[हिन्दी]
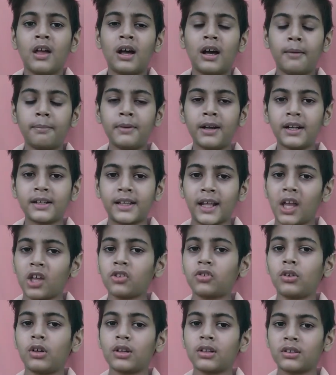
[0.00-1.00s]
अपना
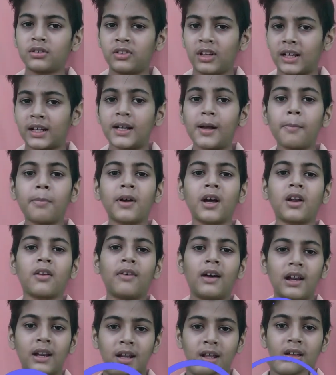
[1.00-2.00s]
टेस्ट और चेकअप
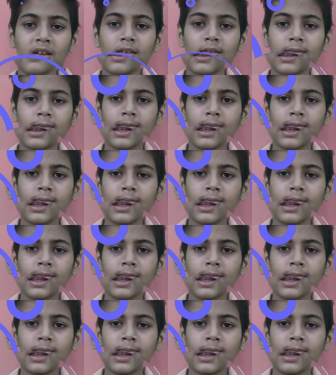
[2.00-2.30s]
करवा लें